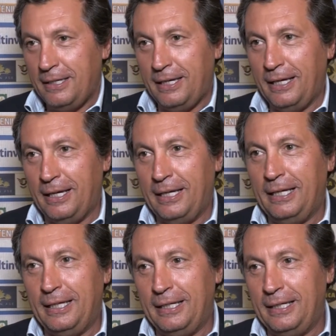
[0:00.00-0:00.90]

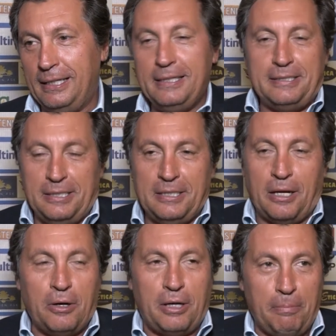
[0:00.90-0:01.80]
eh, il
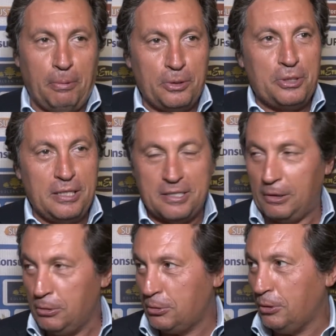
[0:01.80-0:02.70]
sindaco che porge il
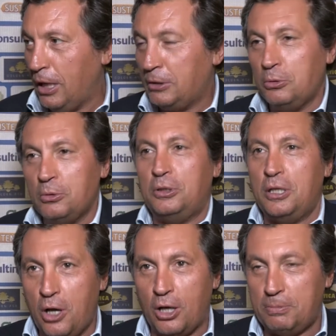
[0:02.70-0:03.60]
saluto a tutti
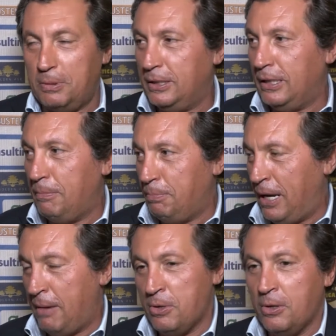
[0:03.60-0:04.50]
gli ospiti del
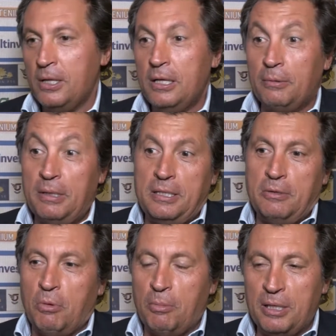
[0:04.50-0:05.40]
premio. Quindi
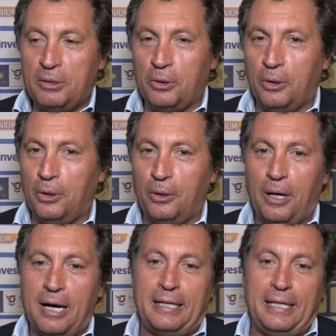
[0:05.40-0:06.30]
un momento
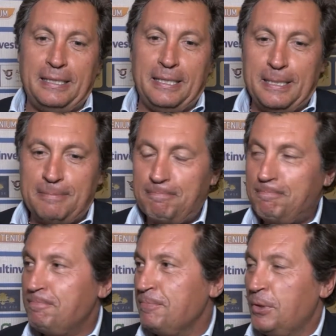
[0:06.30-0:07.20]
anche di,
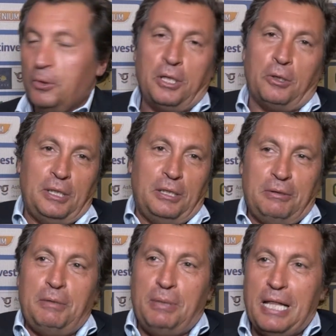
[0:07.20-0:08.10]
non dico di,
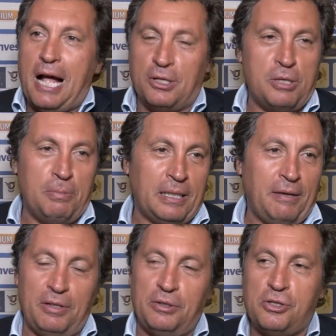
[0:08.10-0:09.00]
di bilanci
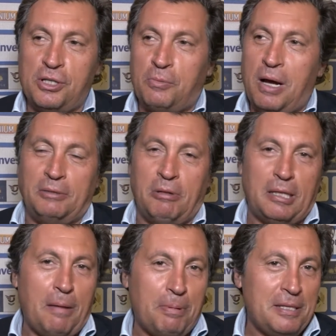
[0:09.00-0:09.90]
perché 25 anni è una
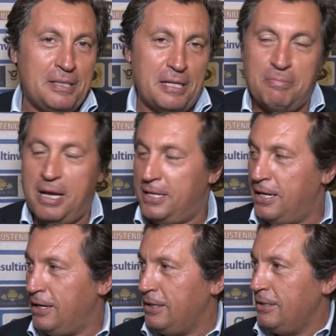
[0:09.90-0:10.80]
tappa
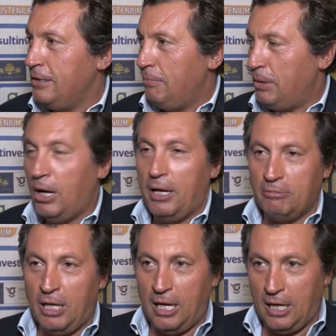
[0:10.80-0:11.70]
intermedia, però è
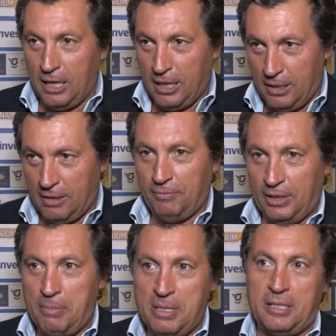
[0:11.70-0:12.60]
una,
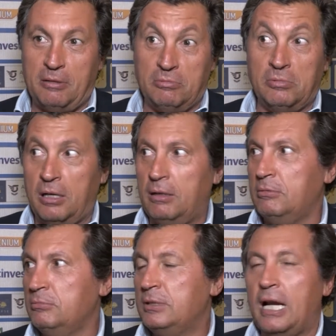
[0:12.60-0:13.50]
veramente una,
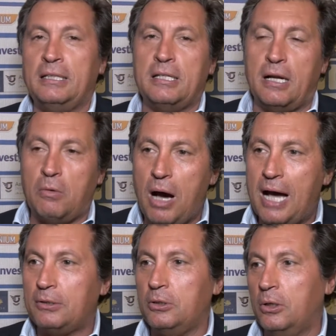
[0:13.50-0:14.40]
un grande
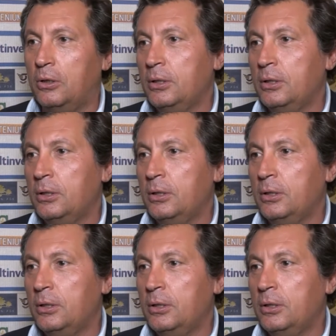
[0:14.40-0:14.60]
traguardo